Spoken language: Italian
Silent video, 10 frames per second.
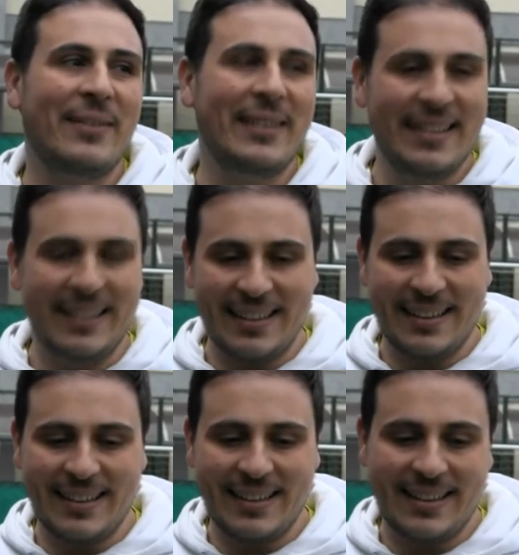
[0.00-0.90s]

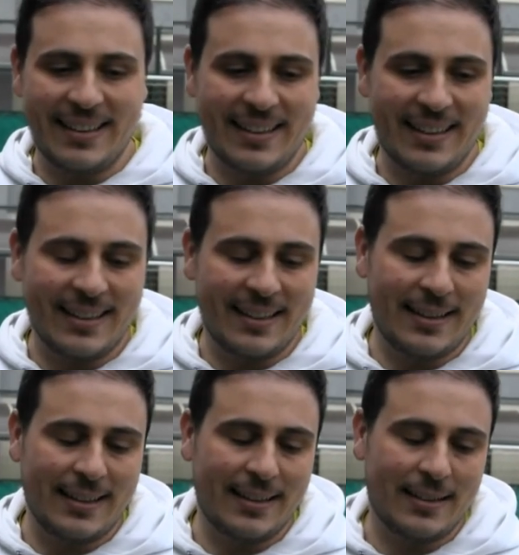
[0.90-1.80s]

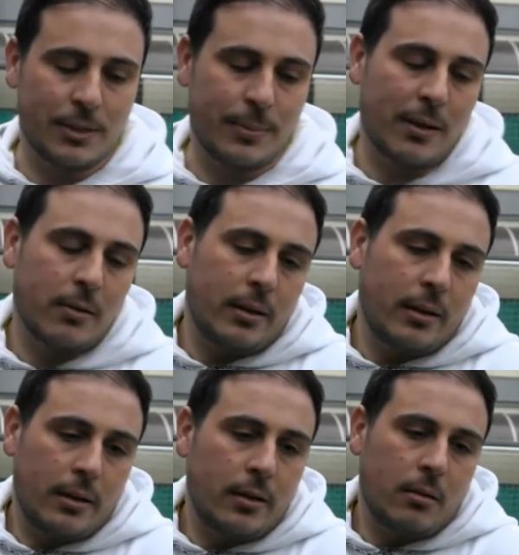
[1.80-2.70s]
quindi spero
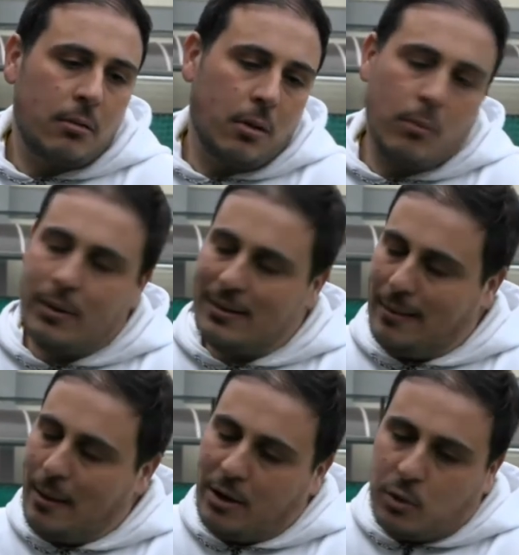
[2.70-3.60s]
che comunque
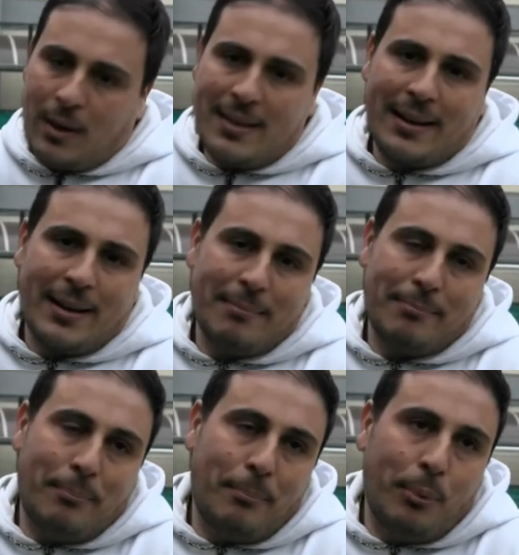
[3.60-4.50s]
è una squadra che
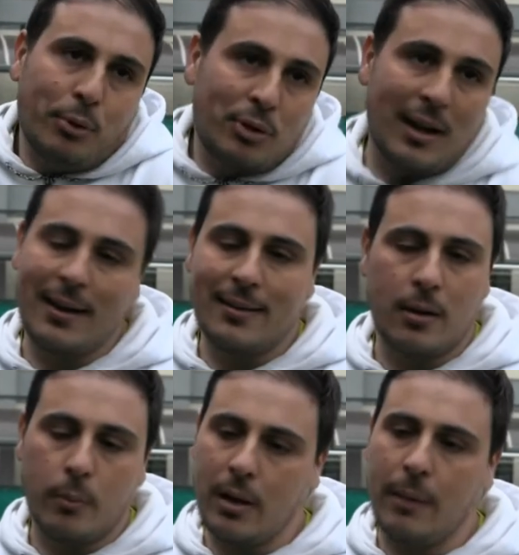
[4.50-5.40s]
può stare
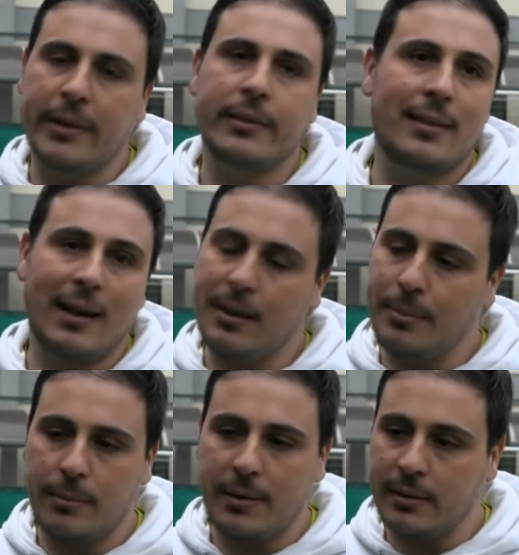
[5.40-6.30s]
tranquillamente tra le
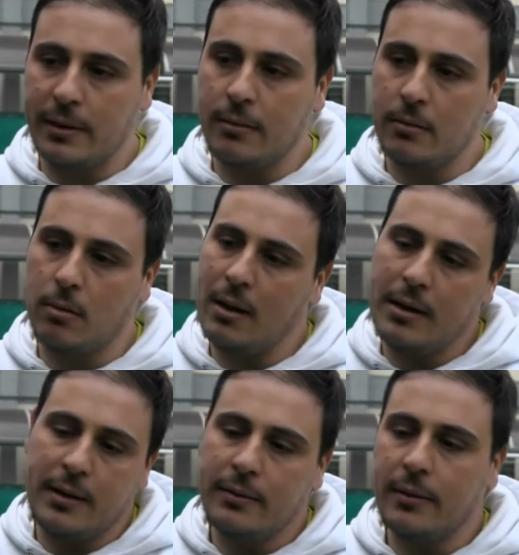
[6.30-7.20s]
prime tre, non ha
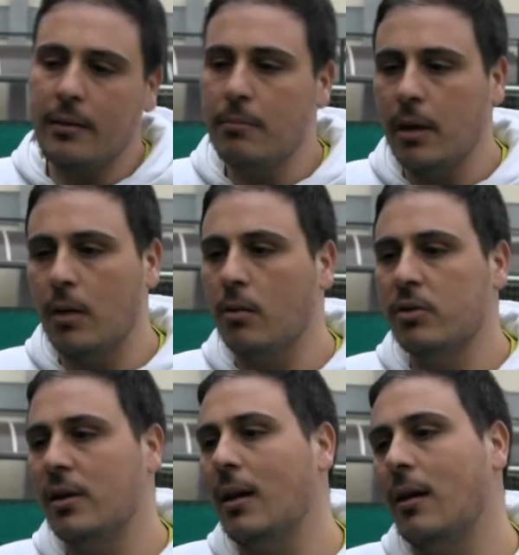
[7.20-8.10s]
niente in meno
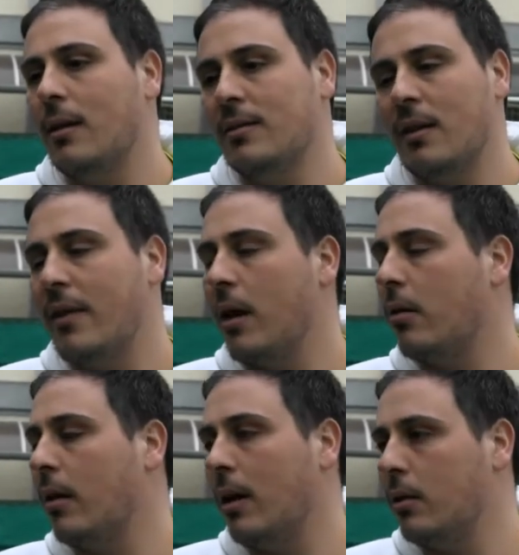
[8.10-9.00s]
sia la
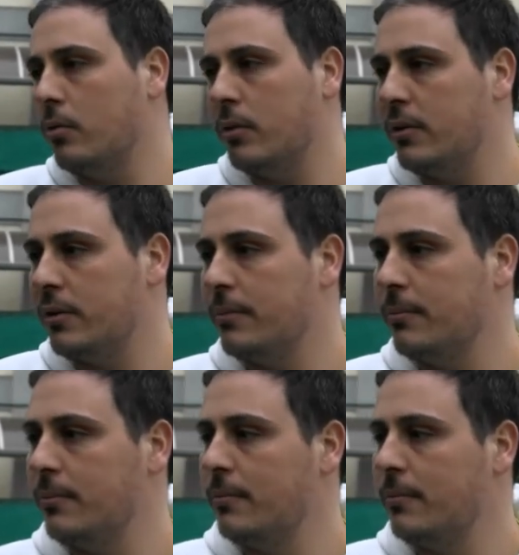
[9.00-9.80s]
Saviano che la Turris. Tu le